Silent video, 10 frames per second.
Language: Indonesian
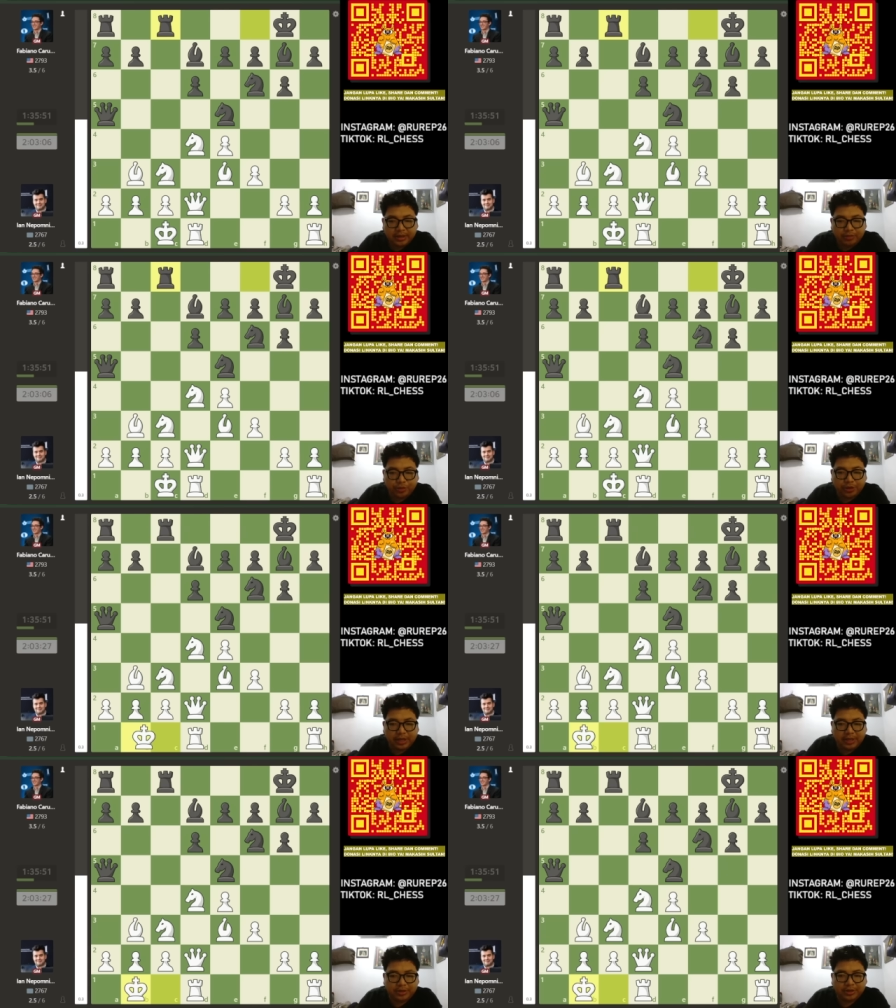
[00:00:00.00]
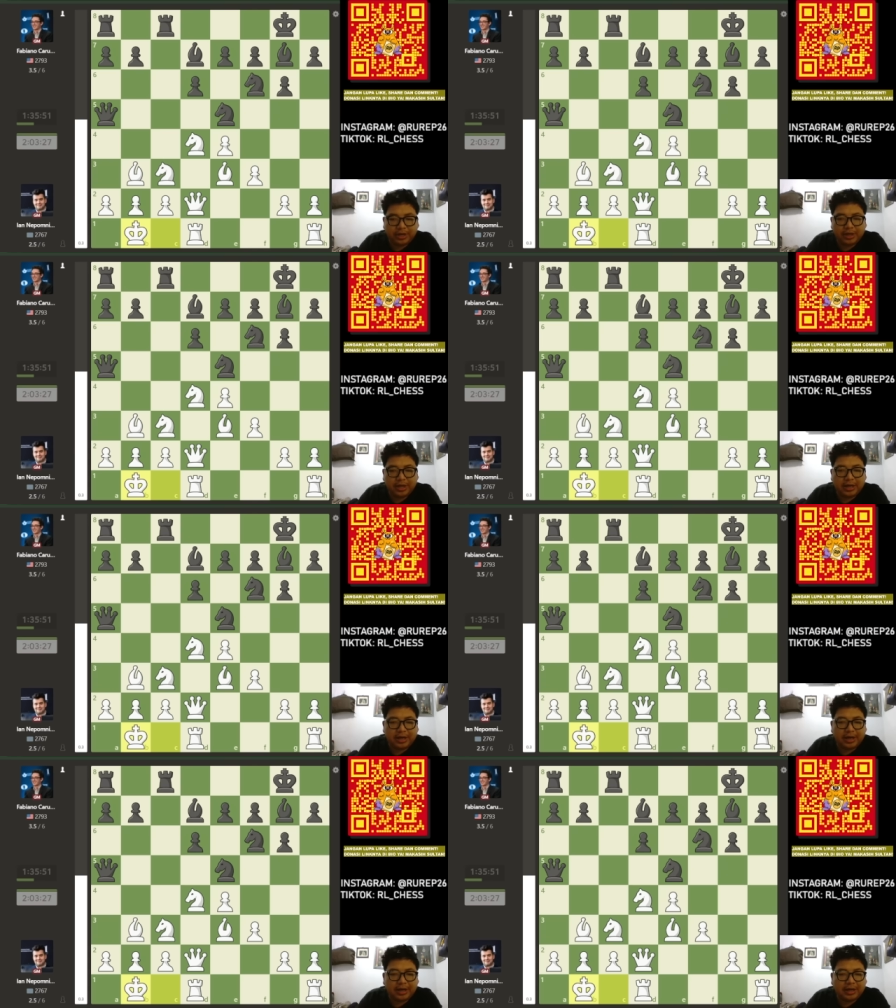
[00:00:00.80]
Putih lanjutkan dengan
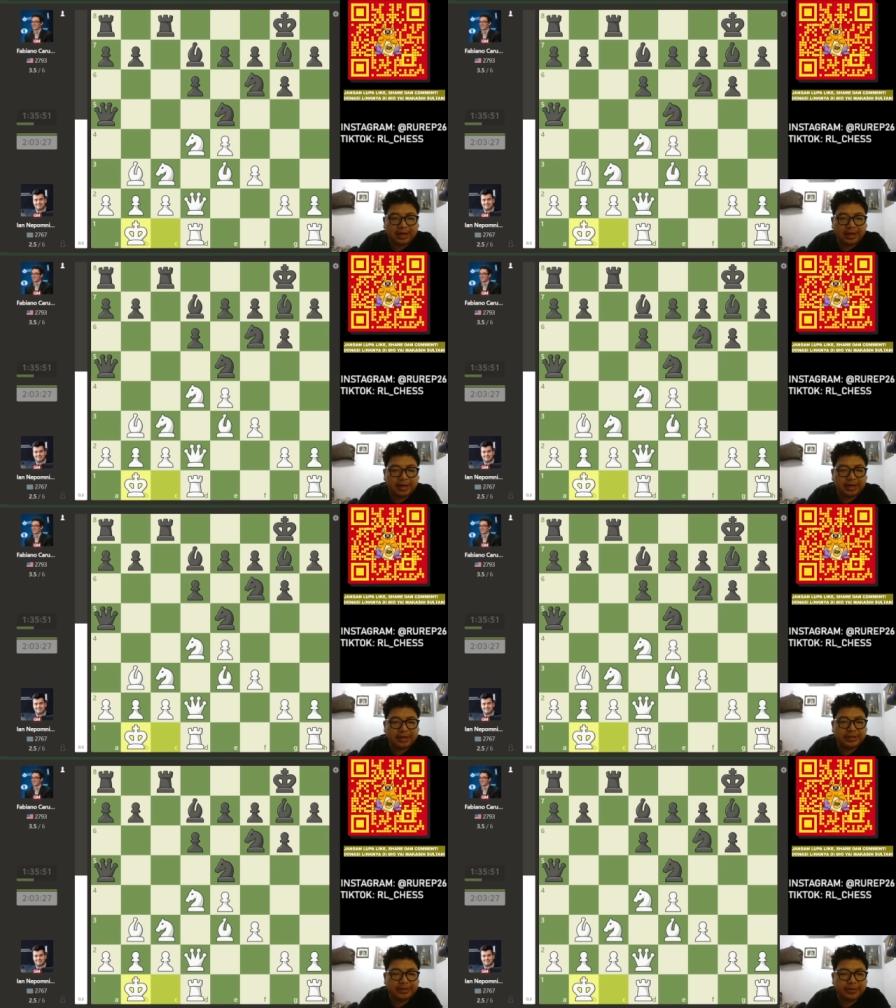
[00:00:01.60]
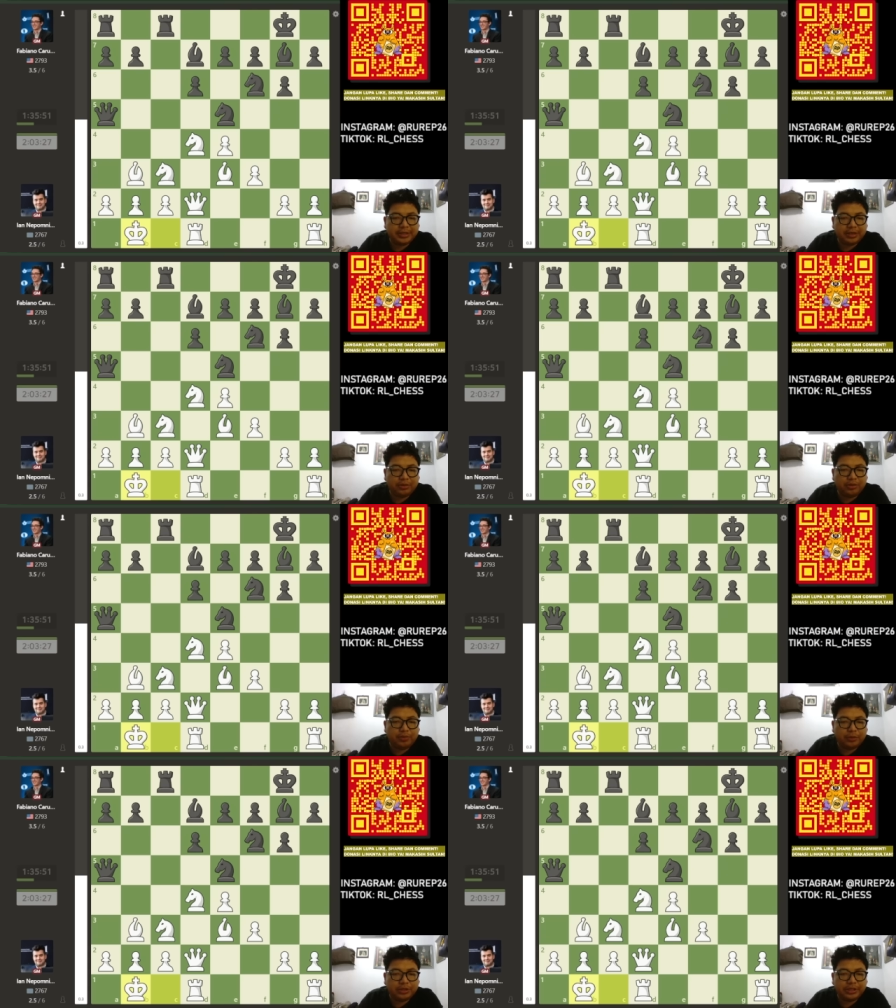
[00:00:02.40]
langkah raja B1,
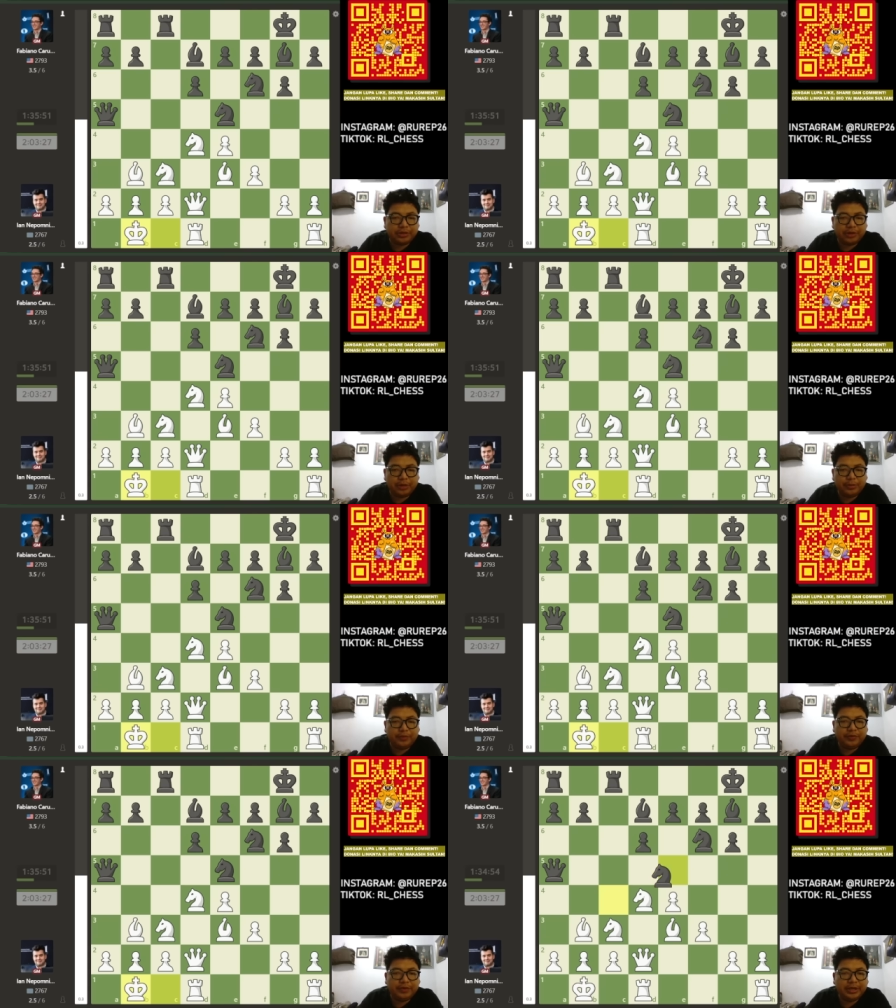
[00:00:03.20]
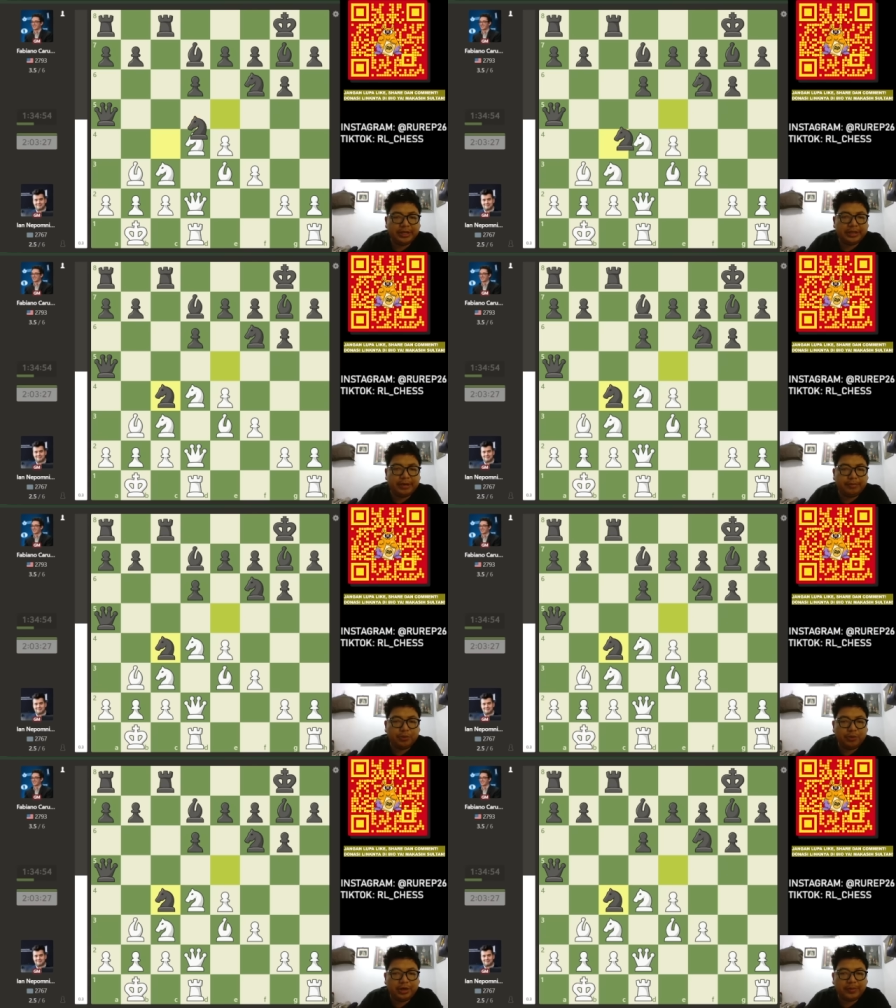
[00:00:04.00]
positional move, hitam
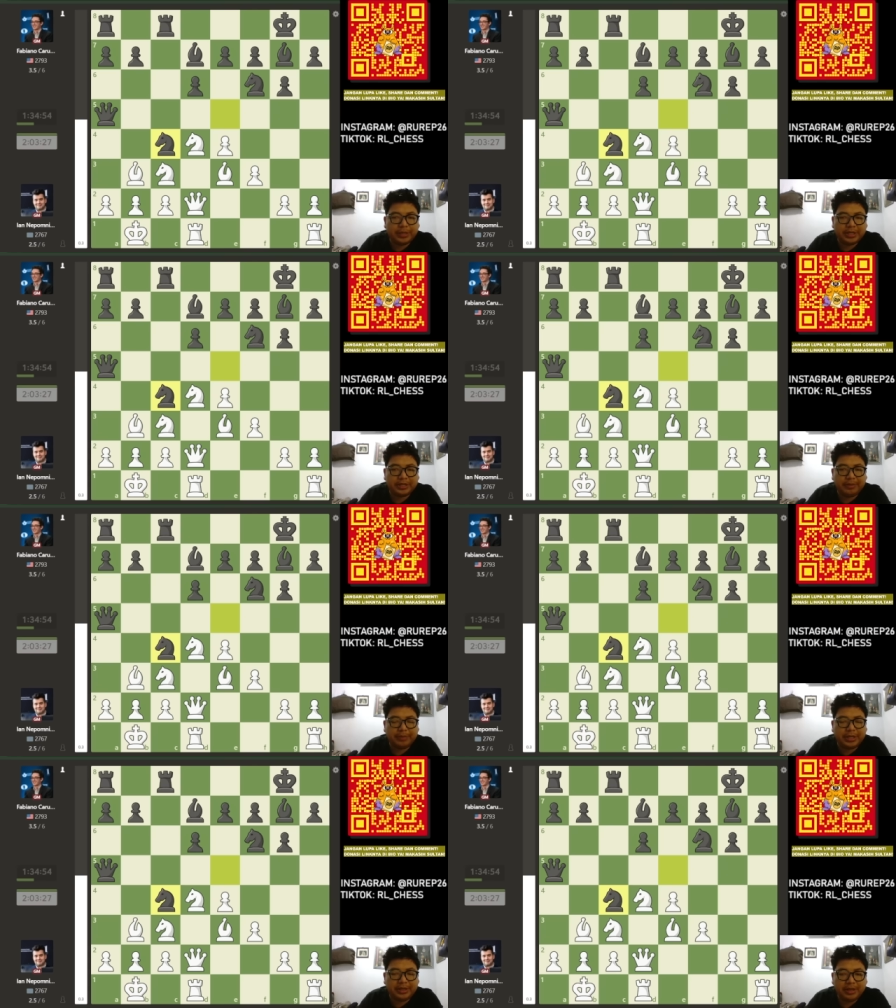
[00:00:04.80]
kuda ke petak C4,